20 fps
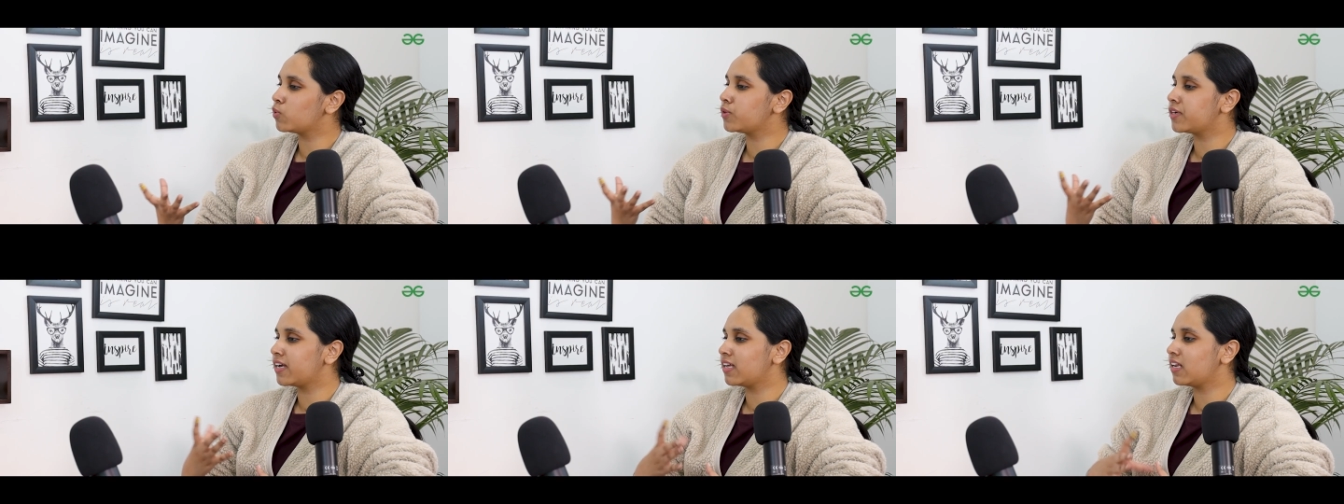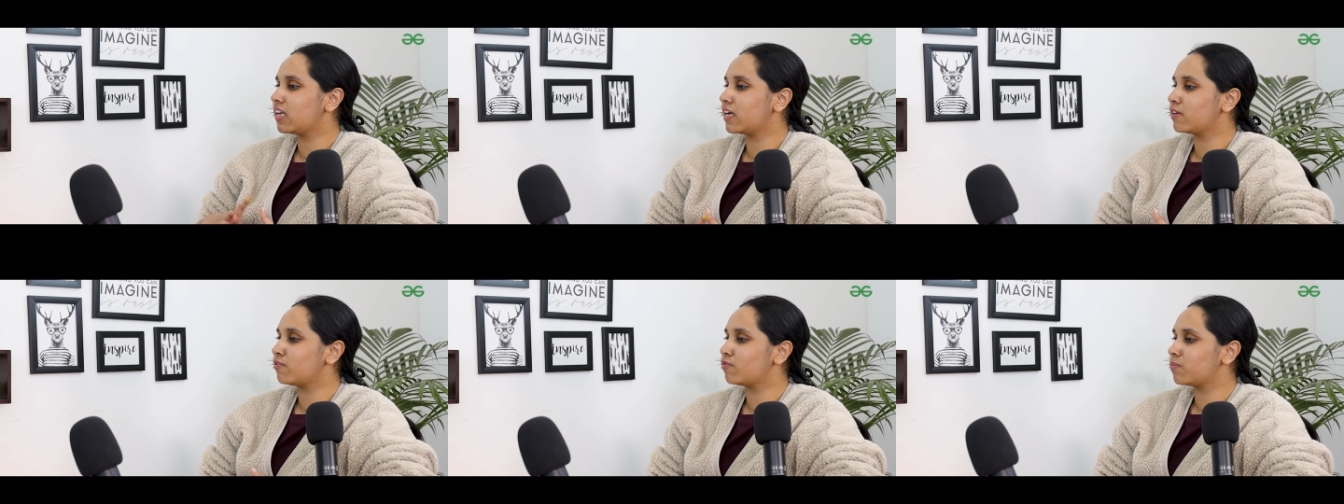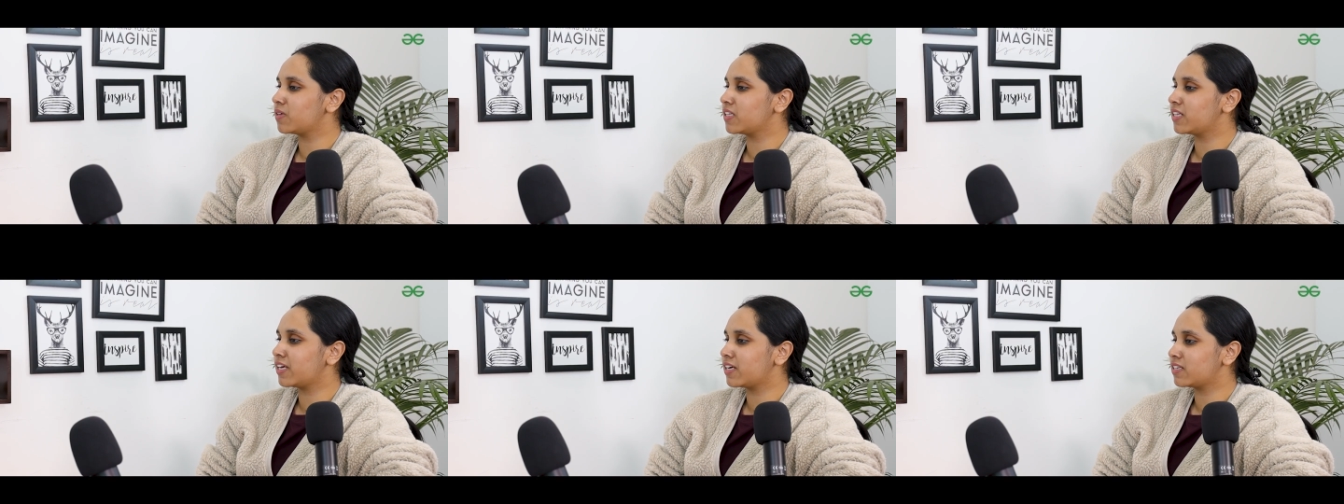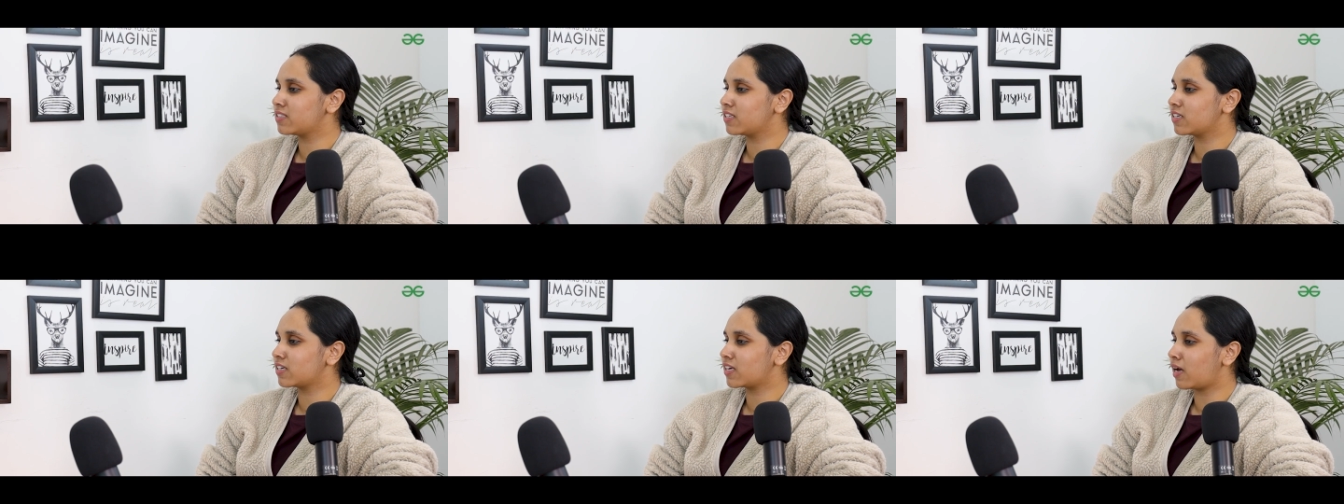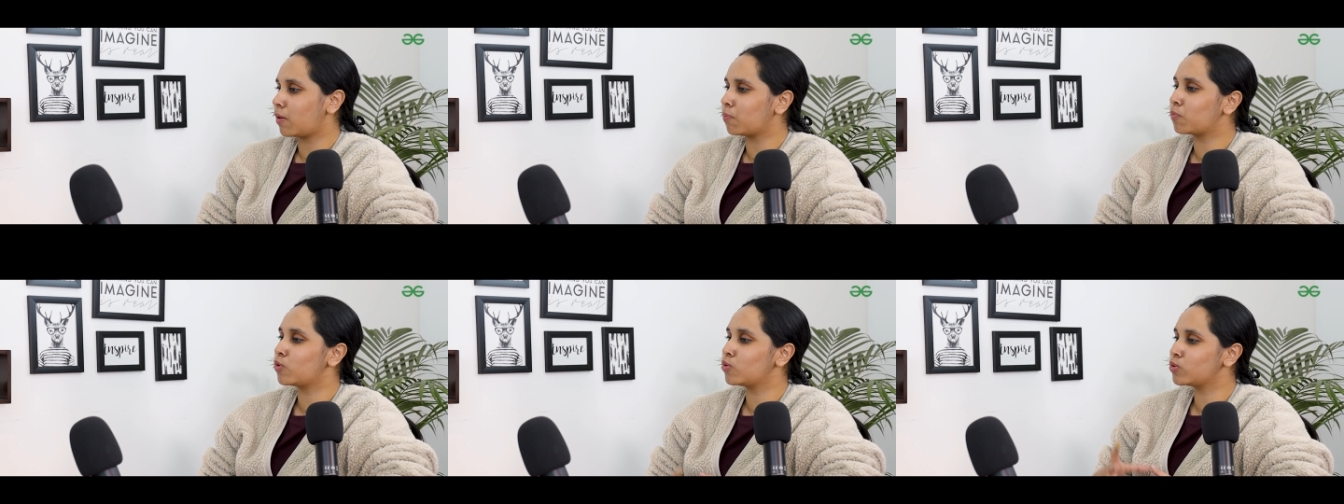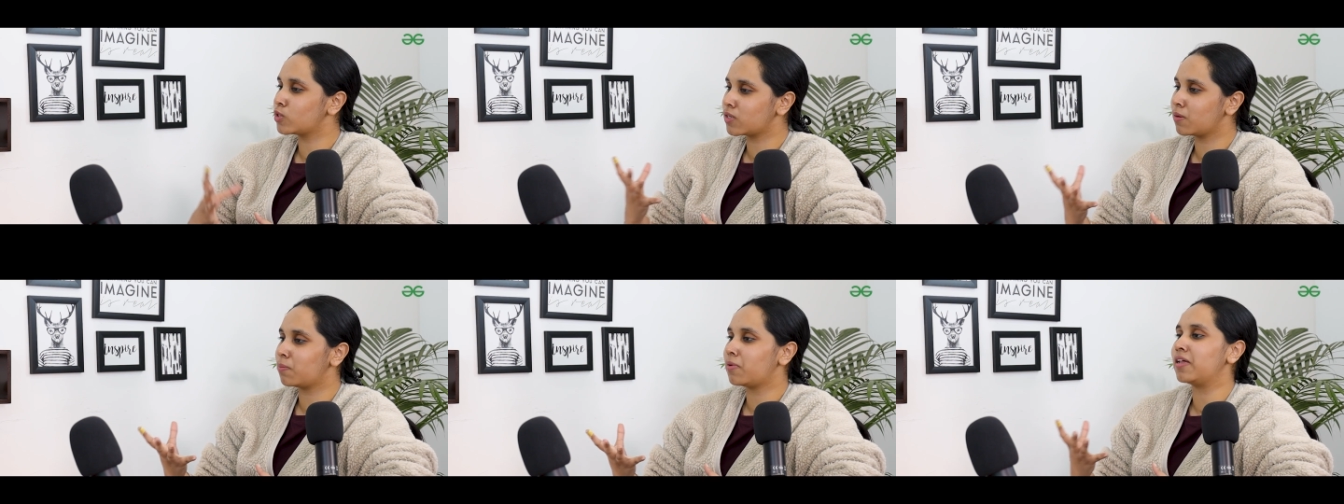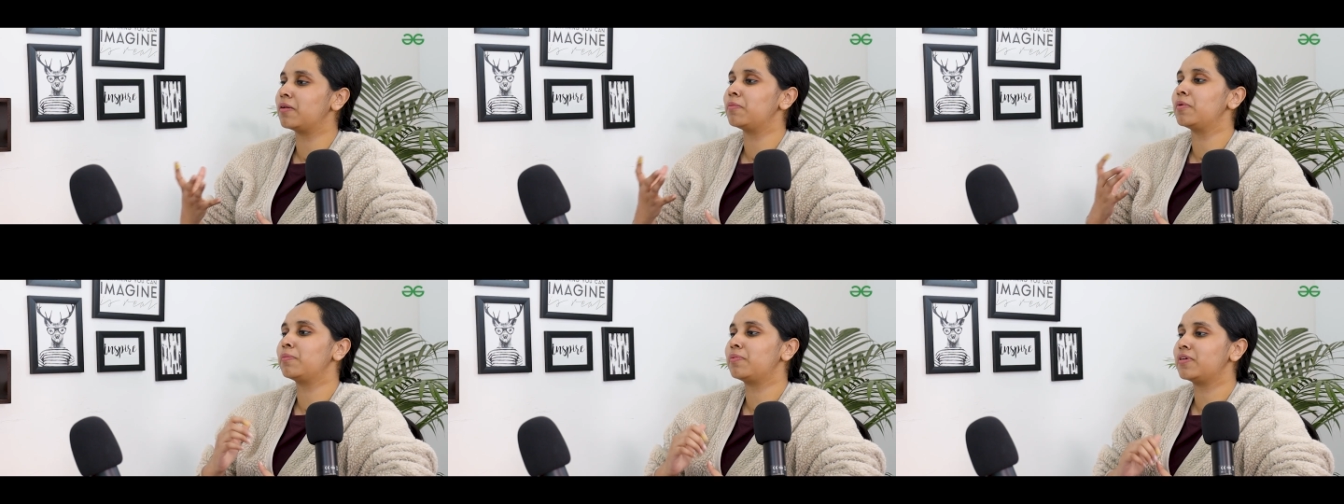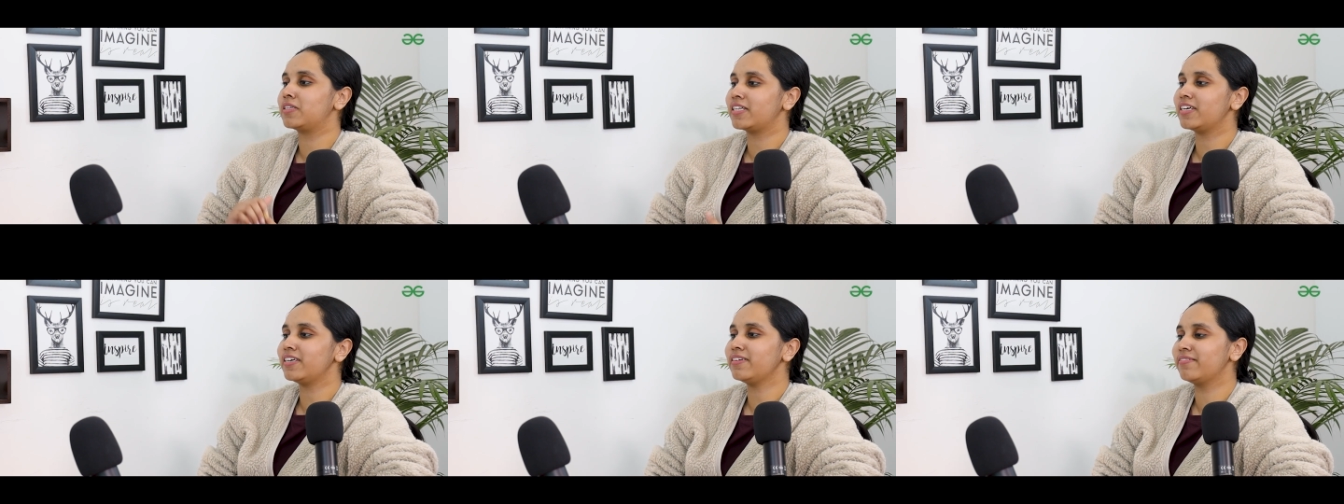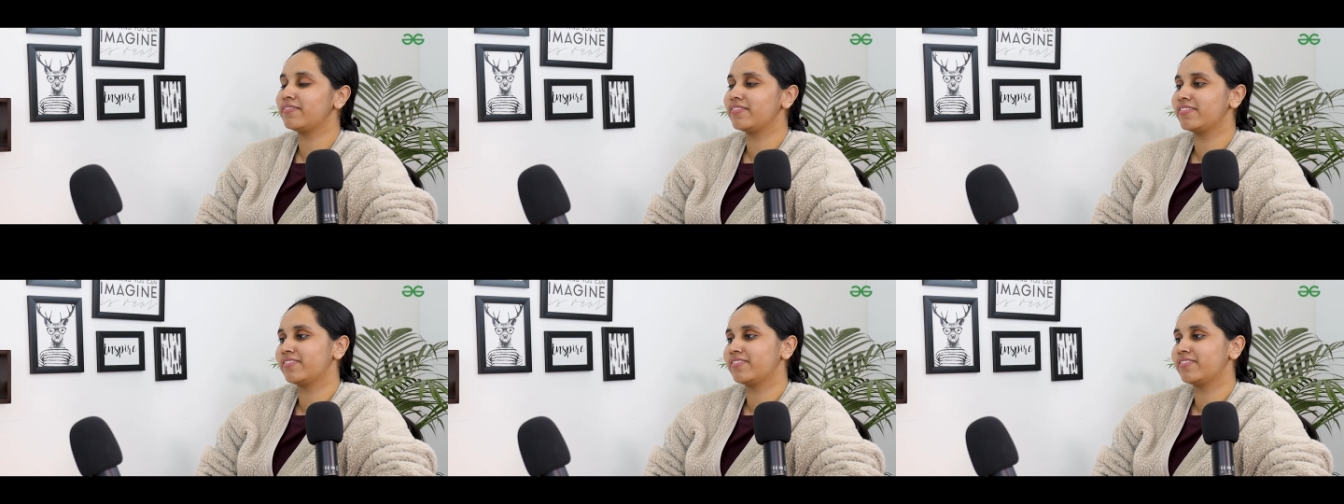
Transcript: टू डे लाइफ में देख सके आपको उसके बारे में पता है